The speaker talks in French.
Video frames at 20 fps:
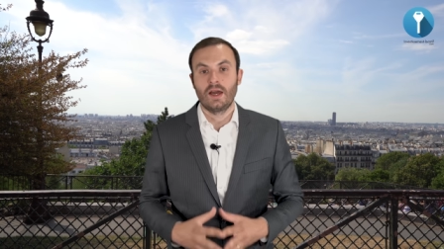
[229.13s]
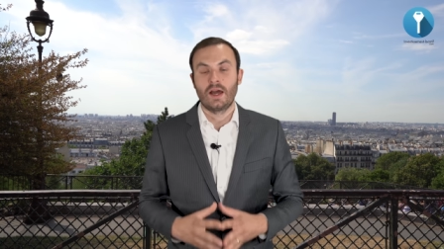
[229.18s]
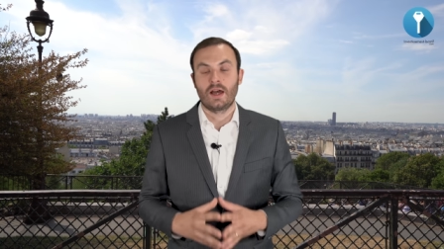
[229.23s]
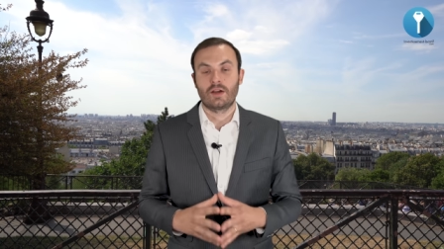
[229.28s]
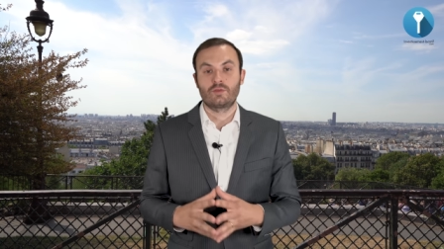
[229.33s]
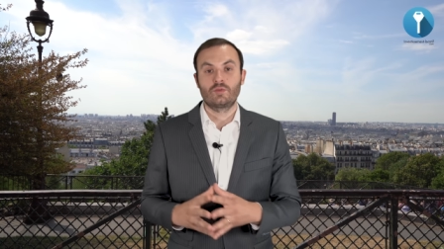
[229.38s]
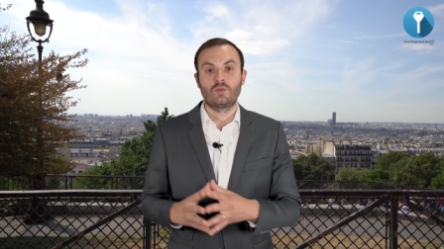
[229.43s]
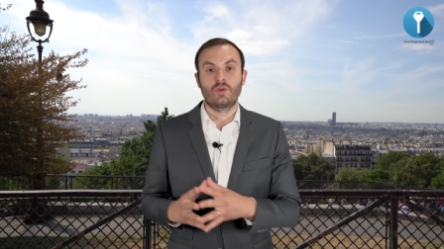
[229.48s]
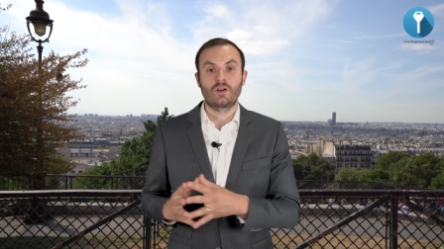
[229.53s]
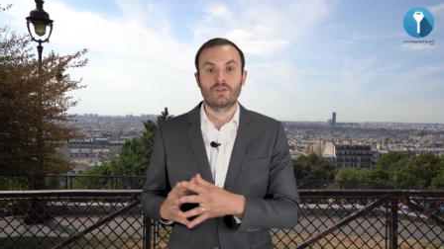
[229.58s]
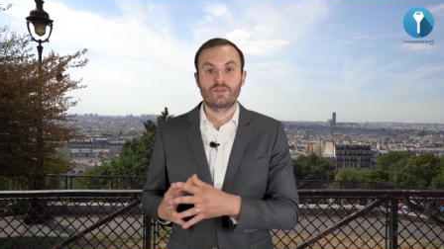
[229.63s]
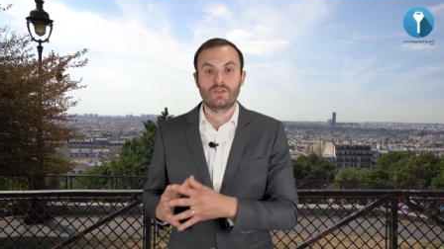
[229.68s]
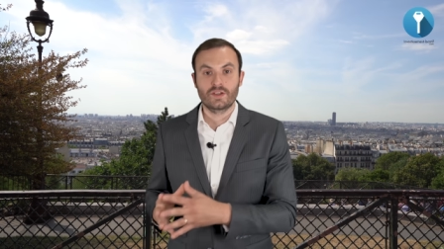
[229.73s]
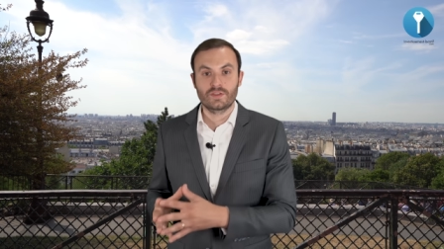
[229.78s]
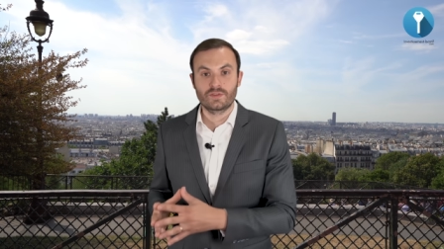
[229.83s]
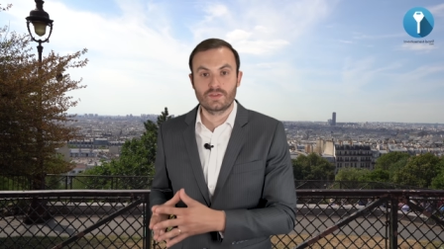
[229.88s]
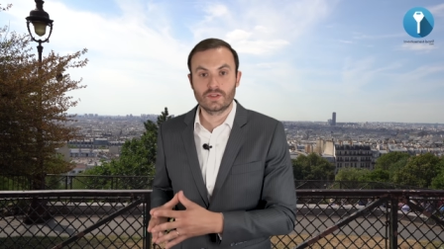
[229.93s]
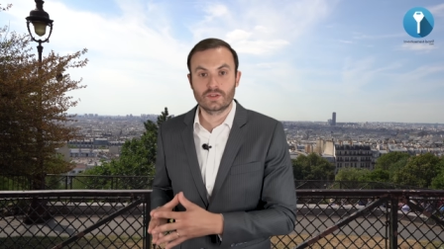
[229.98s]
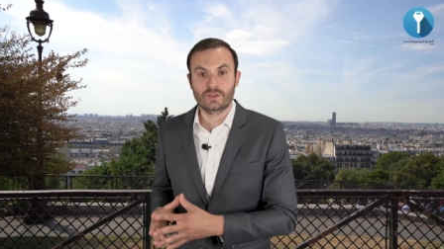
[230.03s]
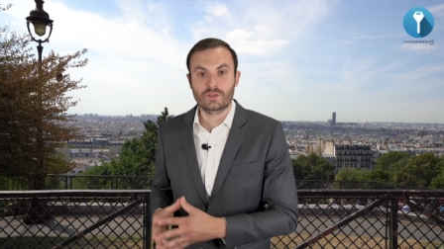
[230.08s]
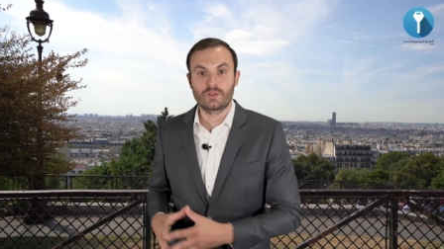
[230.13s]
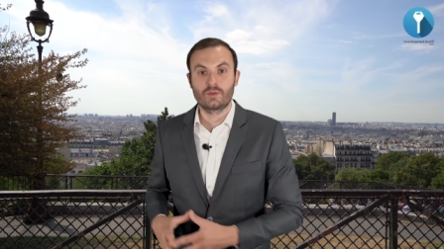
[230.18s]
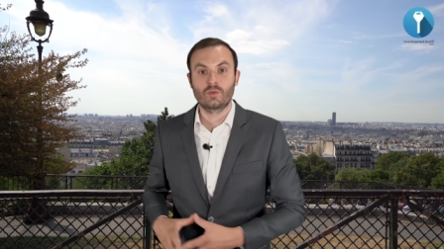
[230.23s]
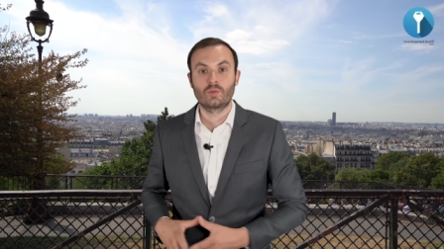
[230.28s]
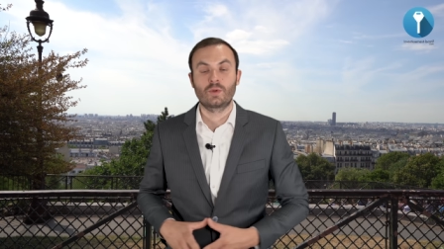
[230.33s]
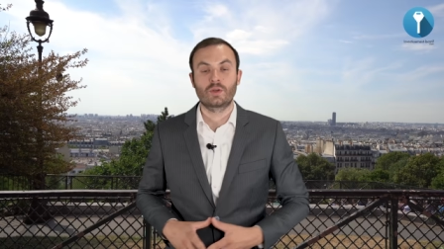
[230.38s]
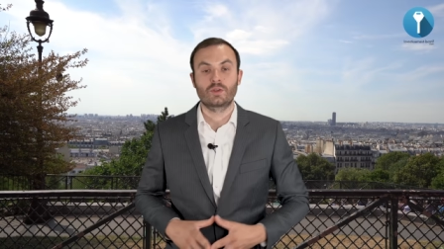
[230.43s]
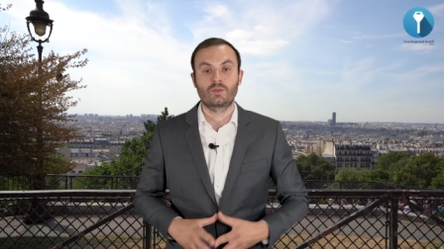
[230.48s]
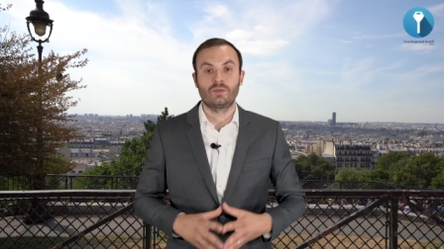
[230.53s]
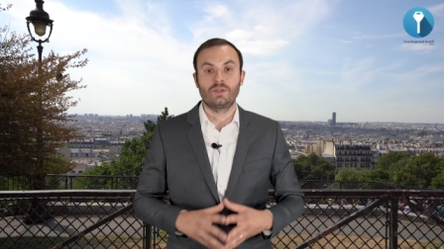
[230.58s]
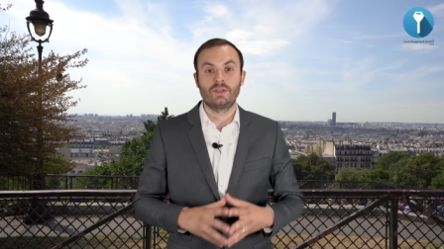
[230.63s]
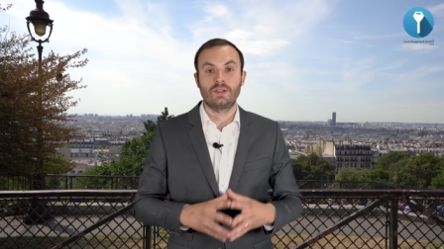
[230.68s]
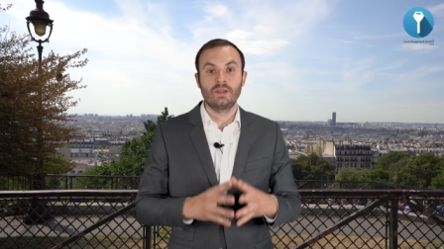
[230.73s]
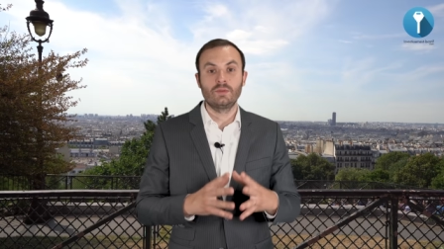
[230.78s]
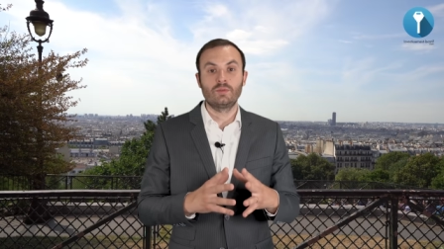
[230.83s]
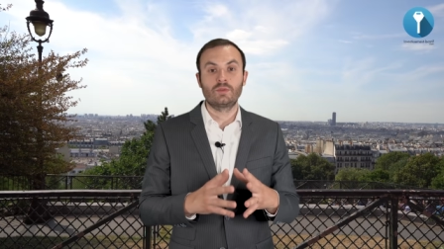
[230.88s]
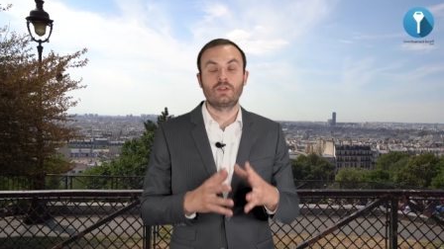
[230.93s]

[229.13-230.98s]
à vouloir faire financer une opportunité,